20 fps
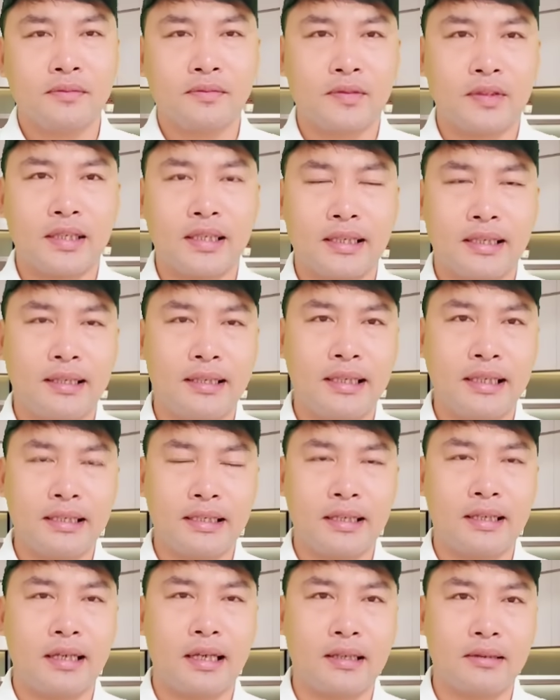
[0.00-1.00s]
về những cái
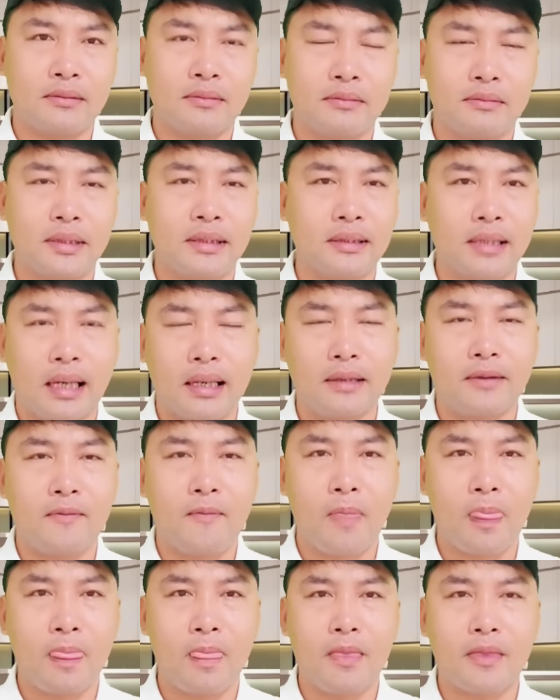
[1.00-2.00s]
tình hình bệnh tật
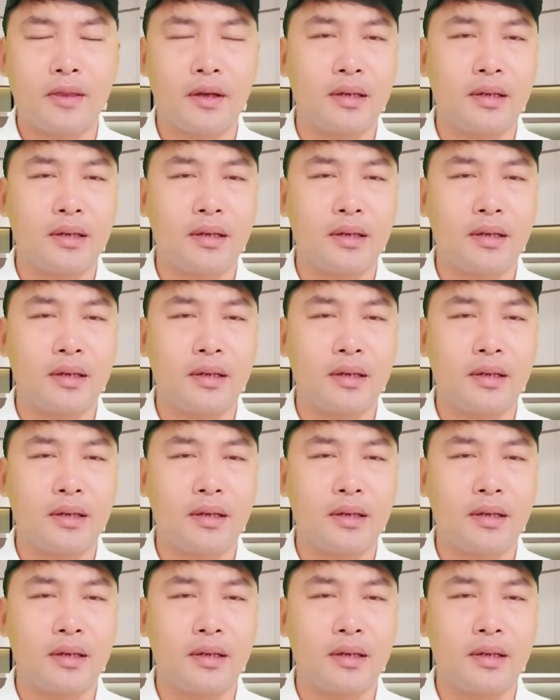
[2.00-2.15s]
ừ.